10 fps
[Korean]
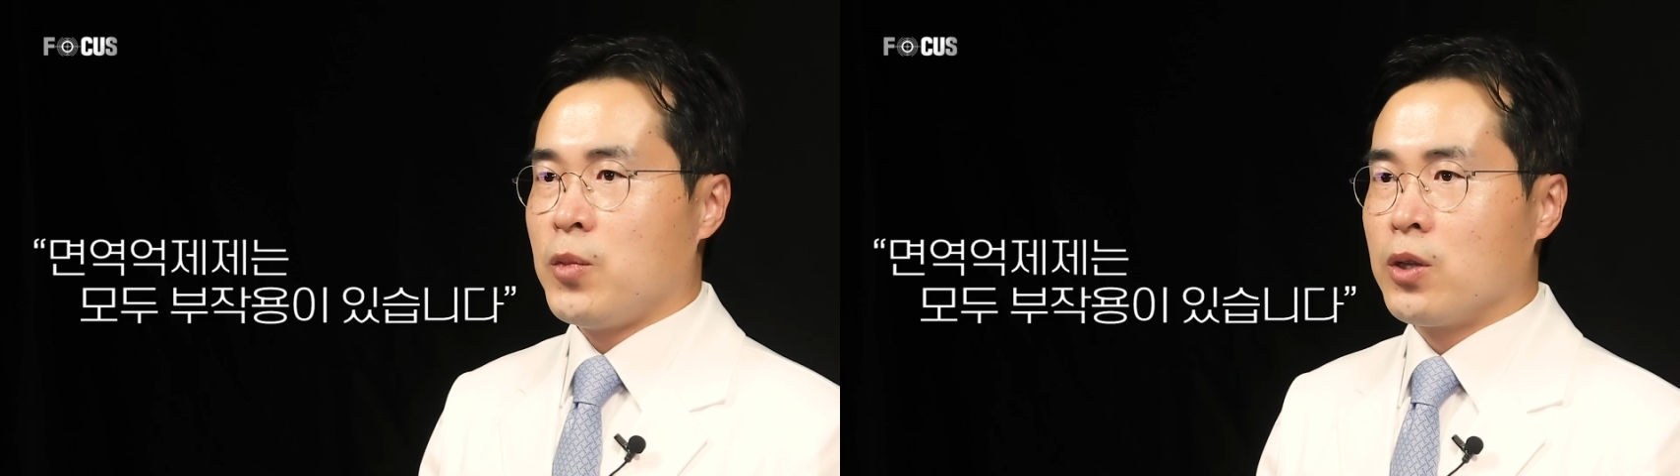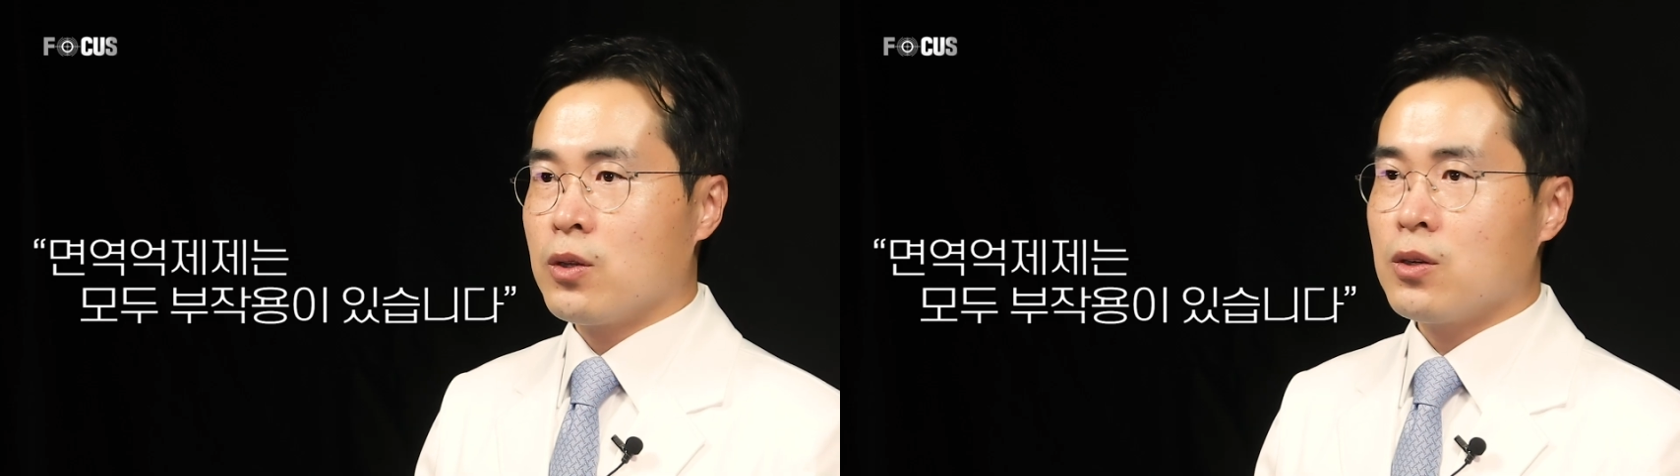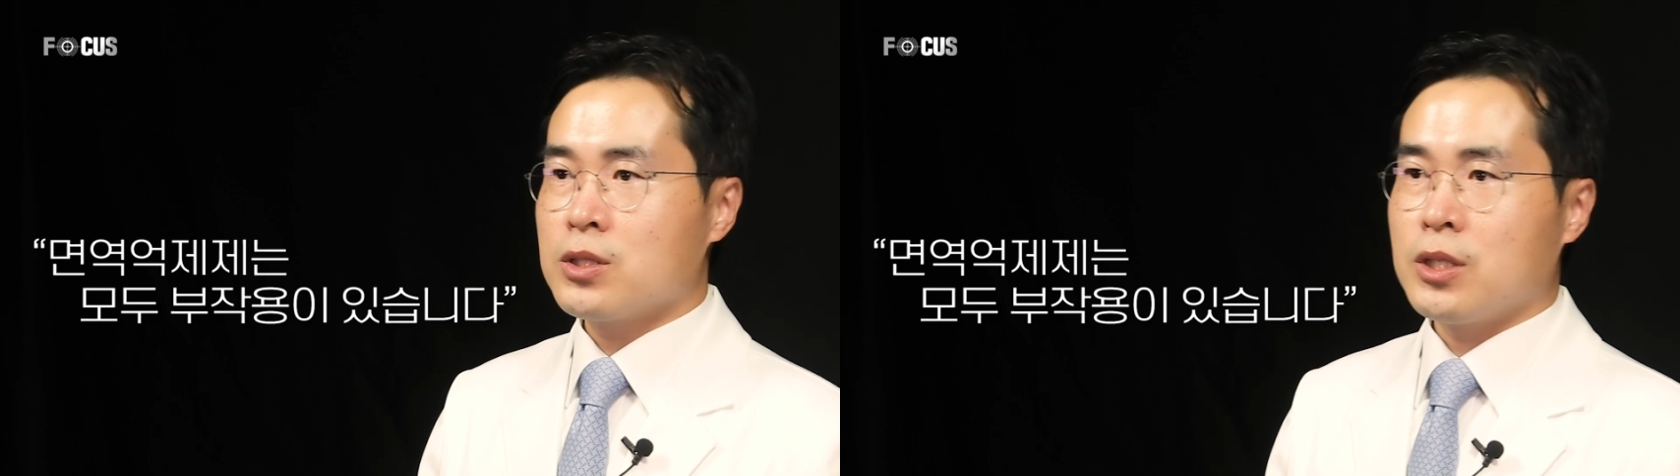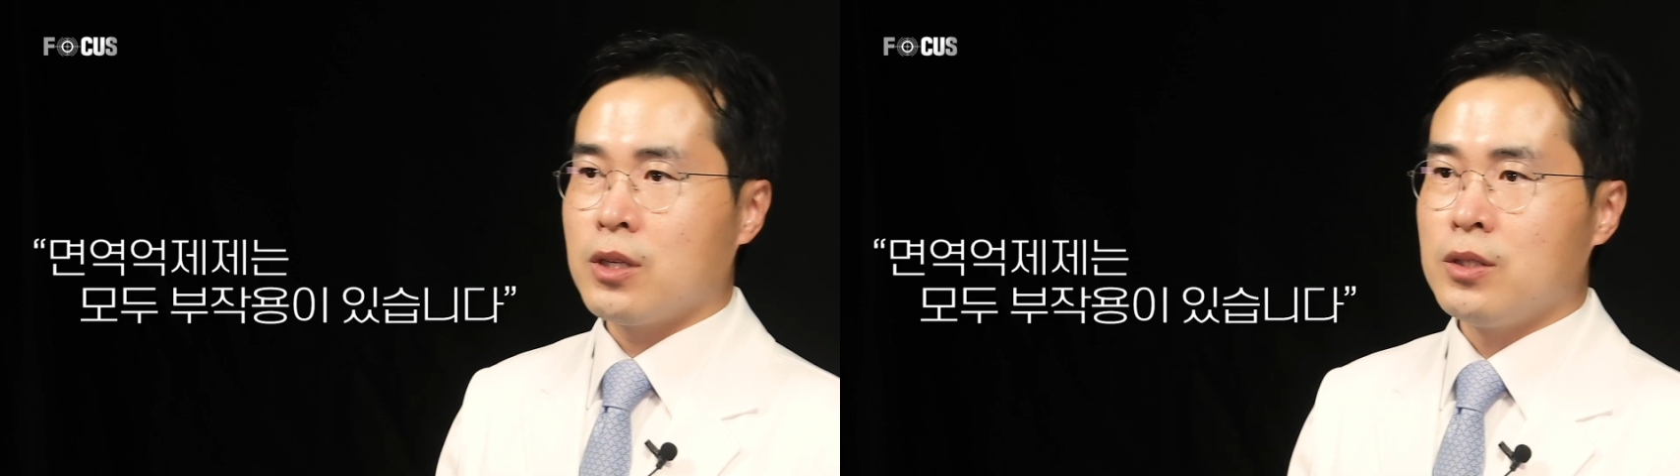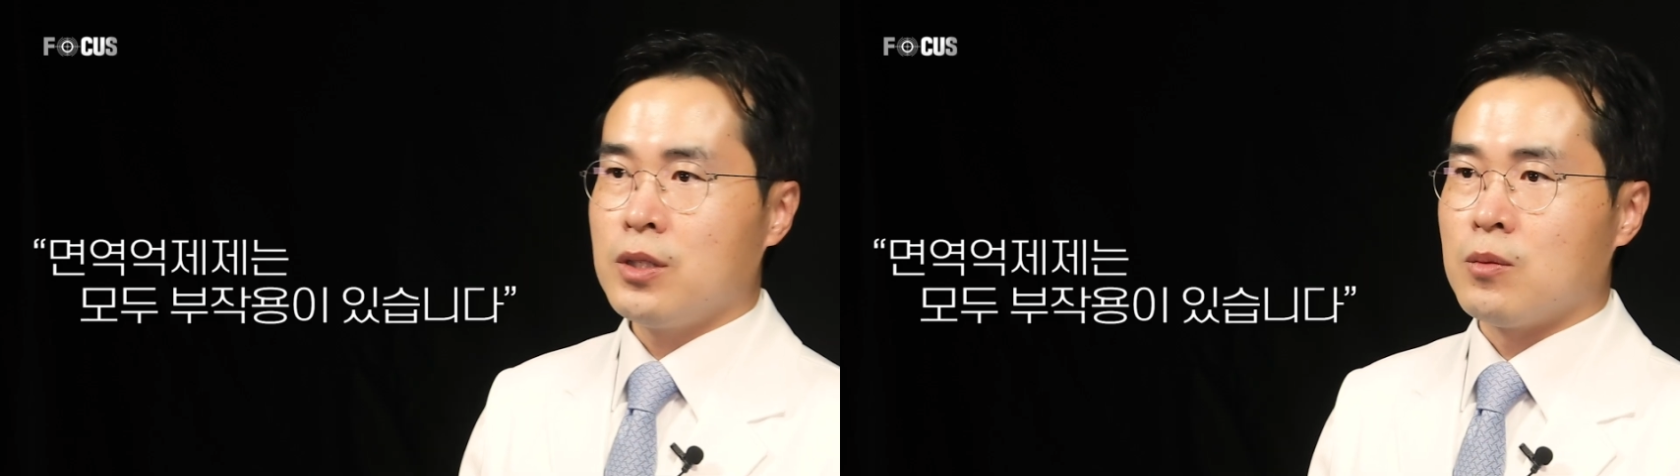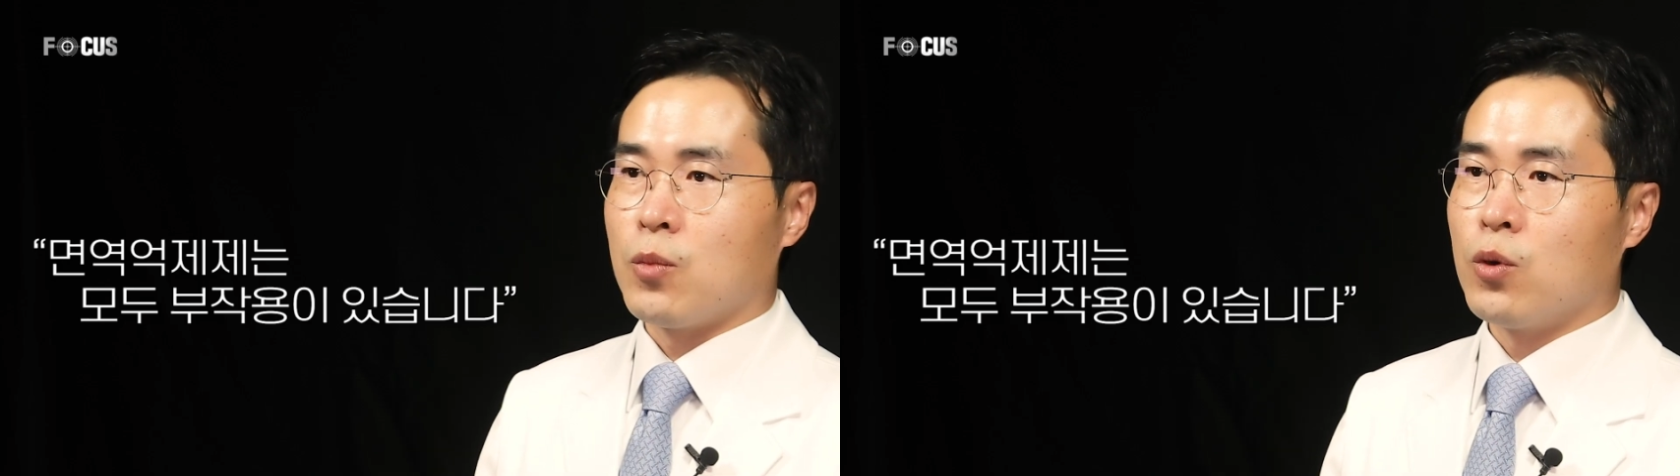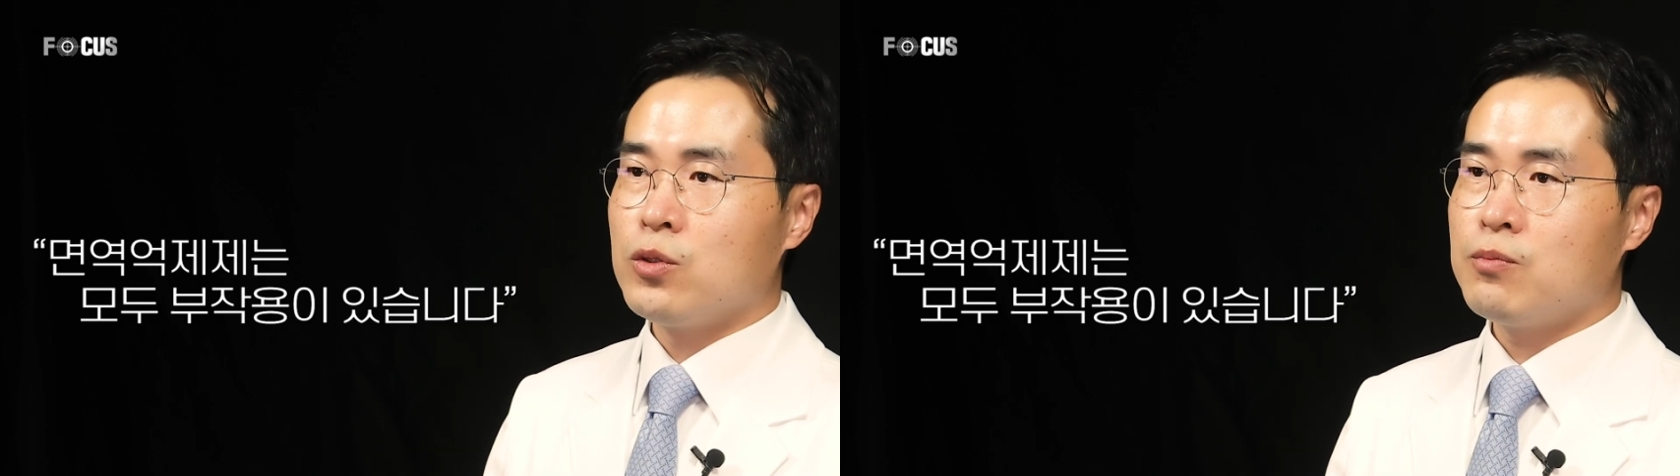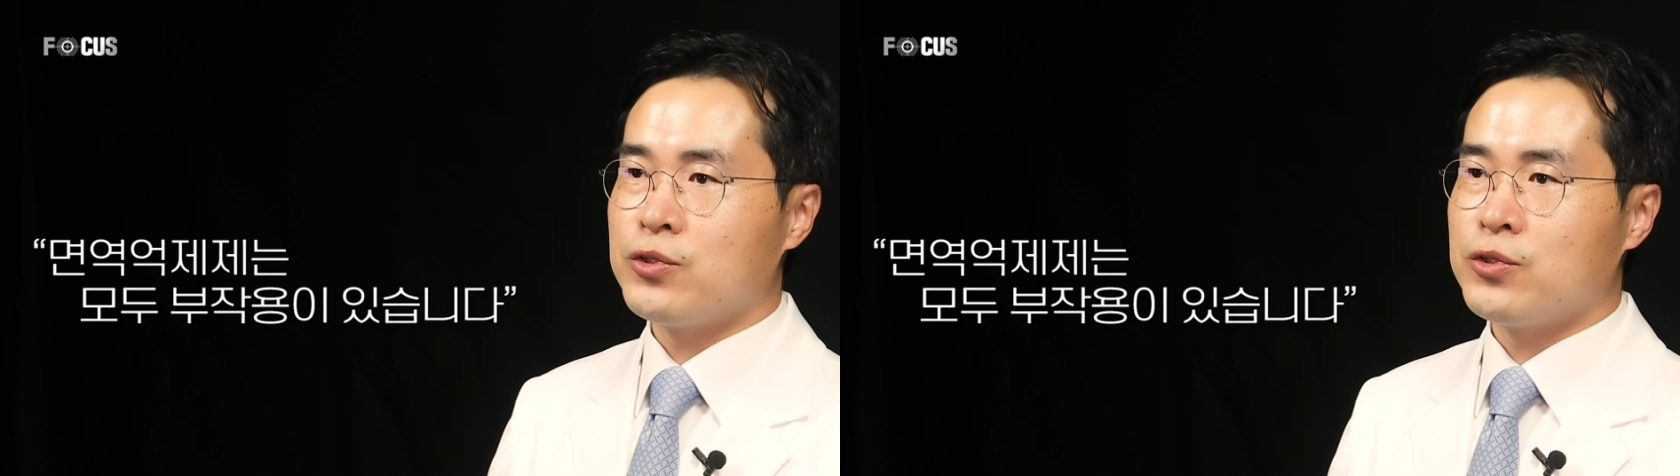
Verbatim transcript: 면역 억제제는 모두